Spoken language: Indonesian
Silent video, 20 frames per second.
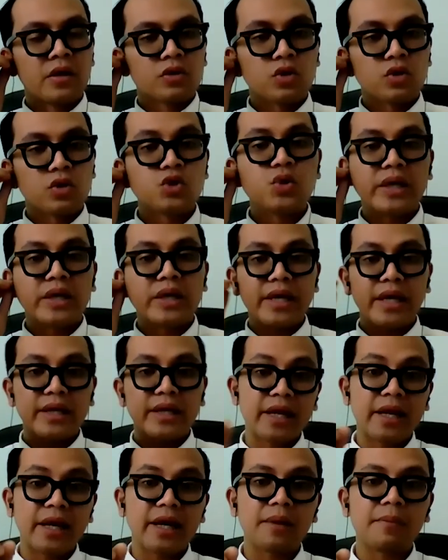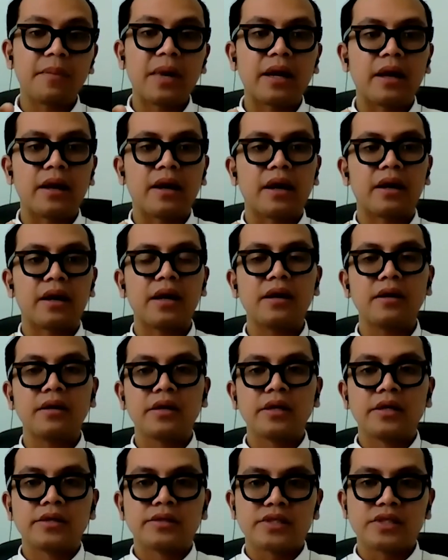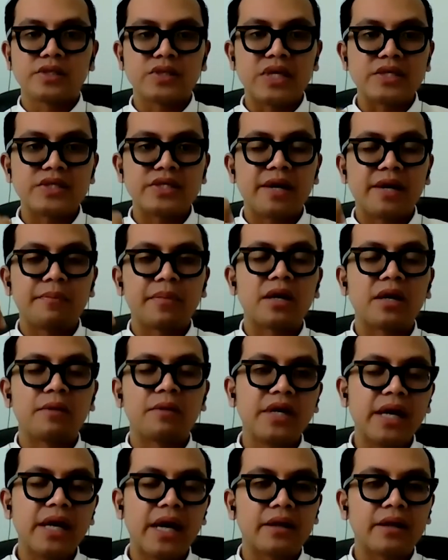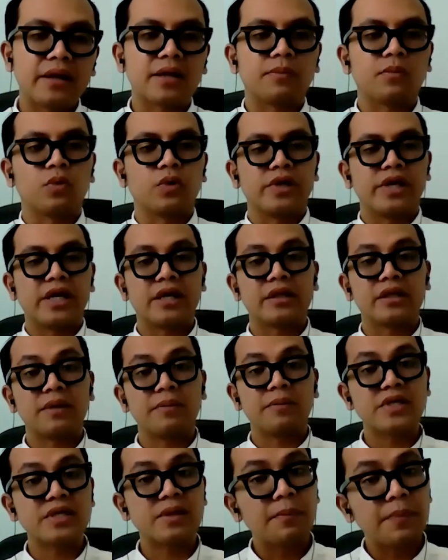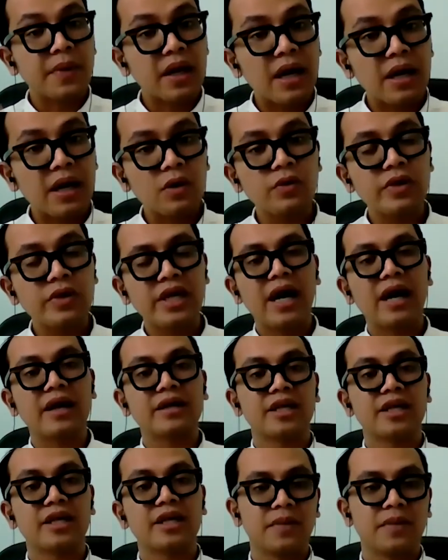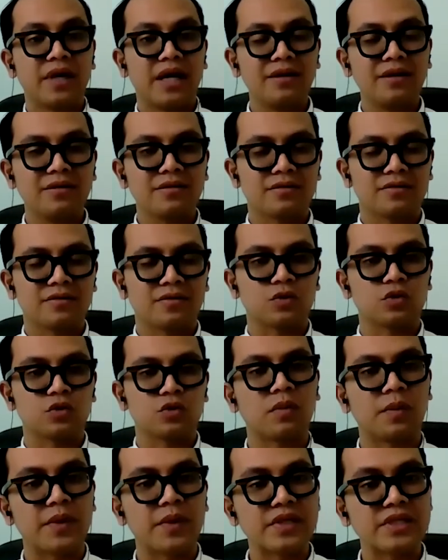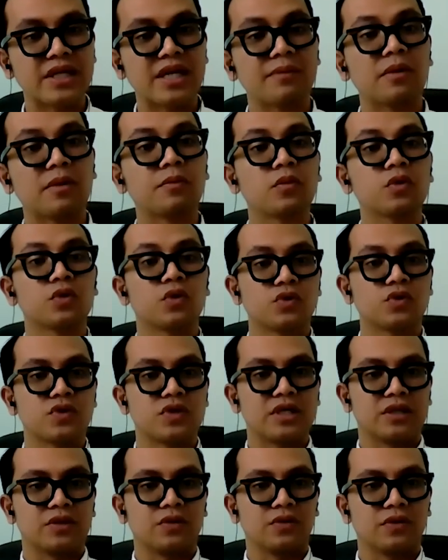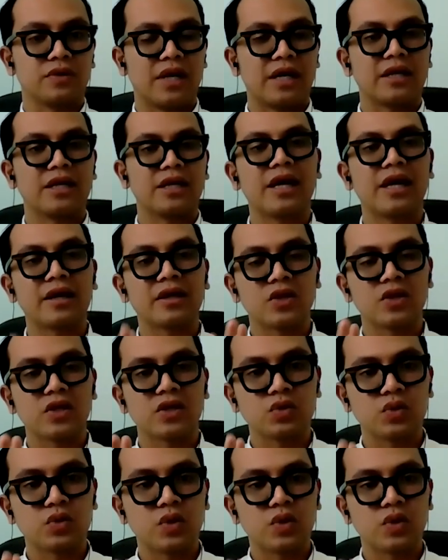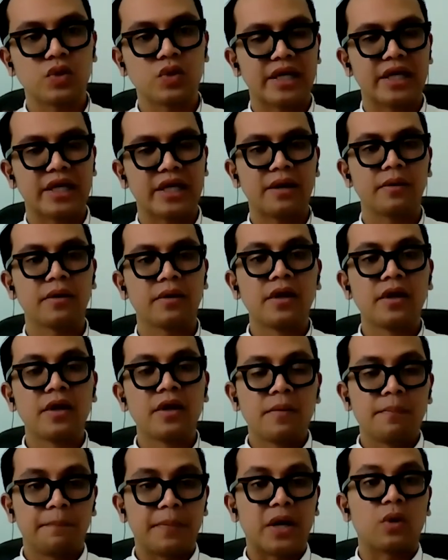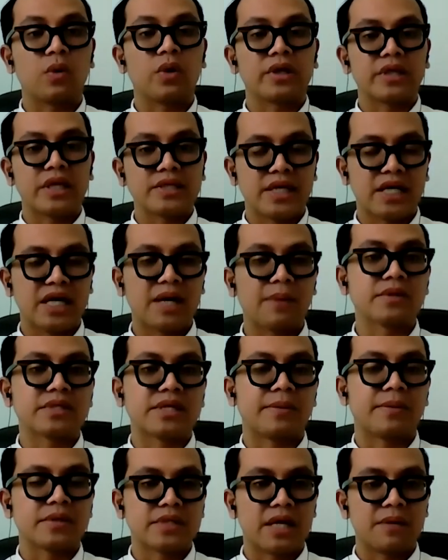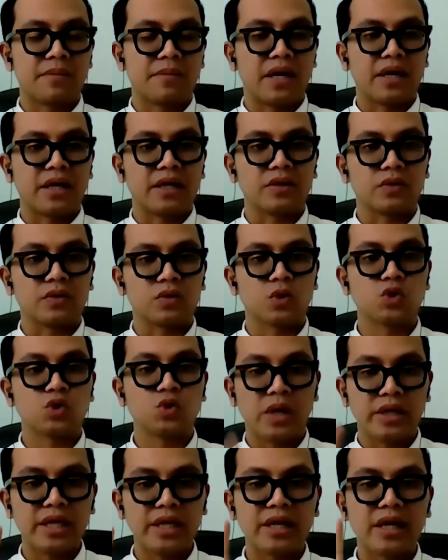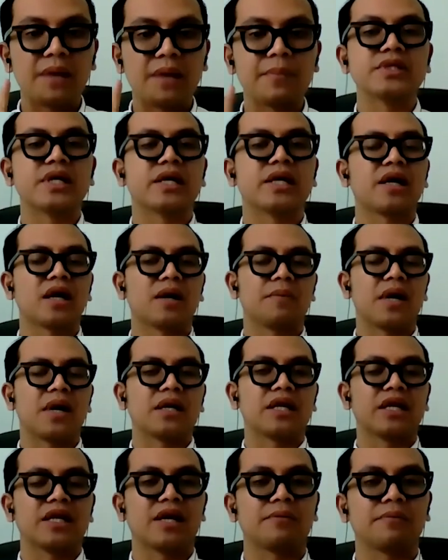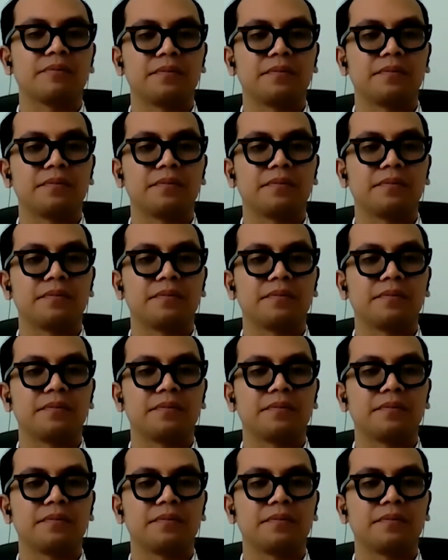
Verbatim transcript: Tujuannya nanti arah kemana? Karena sensasi yang berlebihan kemudian nanti bisa mempengaruhi hakim kan untuk memeriksa dan memutus gitu. Nah ini yang juga saya kira perlu kita jaga bersama-sama gitu. Tujuannya adalah menjaga kemandirian